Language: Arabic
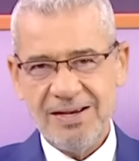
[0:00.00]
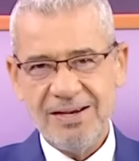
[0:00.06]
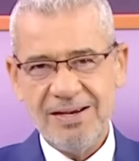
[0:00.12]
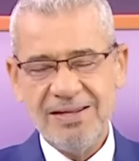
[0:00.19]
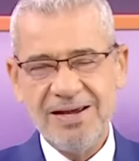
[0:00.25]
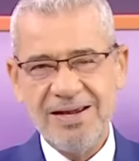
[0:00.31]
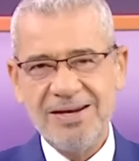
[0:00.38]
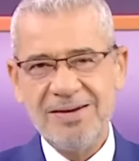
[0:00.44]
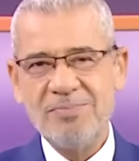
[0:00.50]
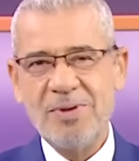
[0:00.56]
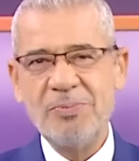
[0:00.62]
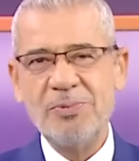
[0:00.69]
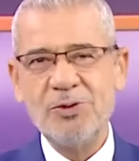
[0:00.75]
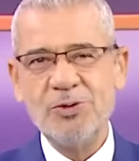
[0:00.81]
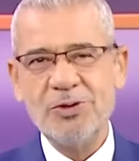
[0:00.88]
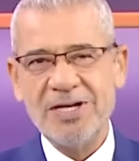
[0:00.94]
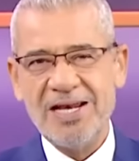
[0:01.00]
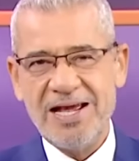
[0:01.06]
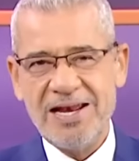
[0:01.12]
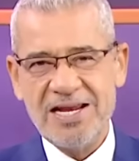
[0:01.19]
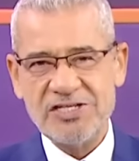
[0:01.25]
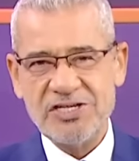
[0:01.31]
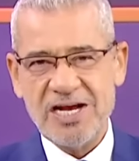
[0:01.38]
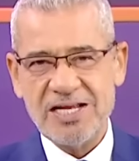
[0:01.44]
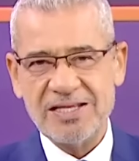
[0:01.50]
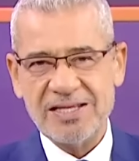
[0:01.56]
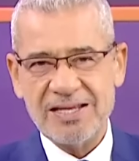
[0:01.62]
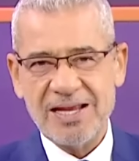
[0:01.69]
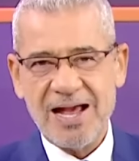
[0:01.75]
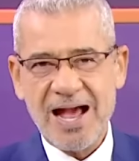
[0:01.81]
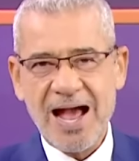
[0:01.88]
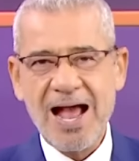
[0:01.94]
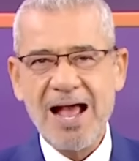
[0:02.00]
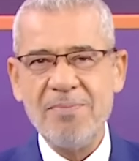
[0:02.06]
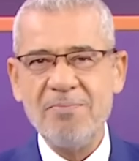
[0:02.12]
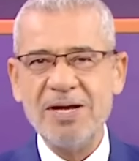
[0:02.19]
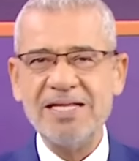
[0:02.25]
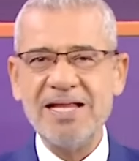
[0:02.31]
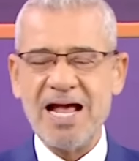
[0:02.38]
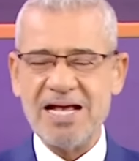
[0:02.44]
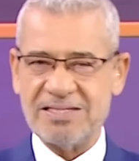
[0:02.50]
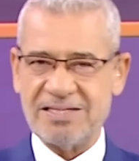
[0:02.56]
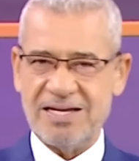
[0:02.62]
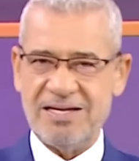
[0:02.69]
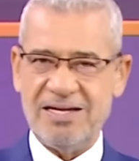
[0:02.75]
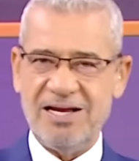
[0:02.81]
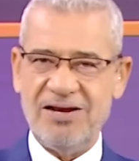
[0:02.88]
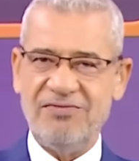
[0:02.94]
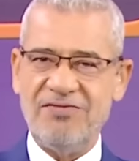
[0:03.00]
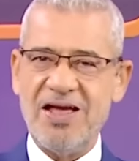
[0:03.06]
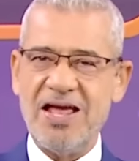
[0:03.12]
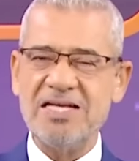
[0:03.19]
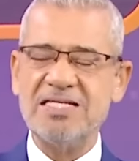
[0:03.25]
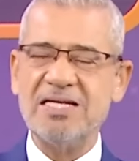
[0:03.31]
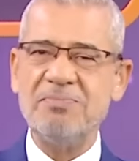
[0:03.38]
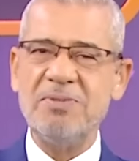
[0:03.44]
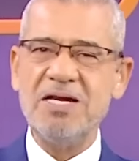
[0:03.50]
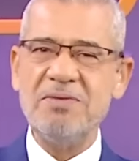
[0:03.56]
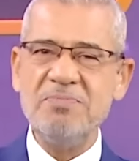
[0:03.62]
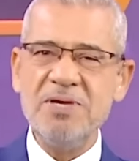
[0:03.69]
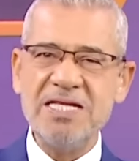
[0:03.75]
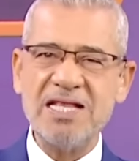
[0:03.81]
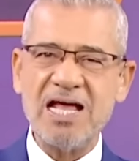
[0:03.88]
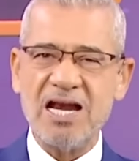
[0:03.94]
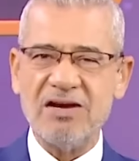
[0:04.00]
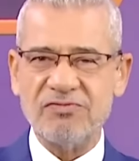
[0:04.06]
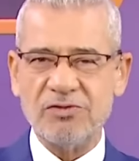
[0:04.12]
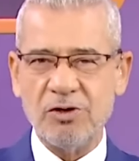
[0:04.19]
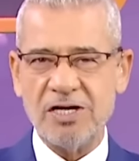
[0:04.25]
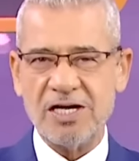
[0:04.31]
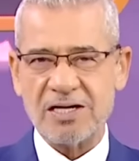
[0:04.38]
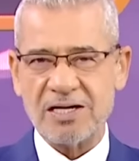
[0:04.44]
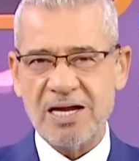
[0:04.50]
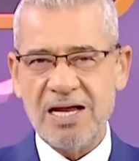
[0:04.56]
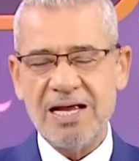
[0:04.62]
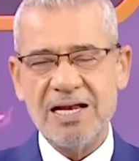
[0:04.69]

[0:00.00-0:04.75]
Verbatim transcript: اذا مبروك لنجاه أحمد حسن الفائز بالمئة ألف دولار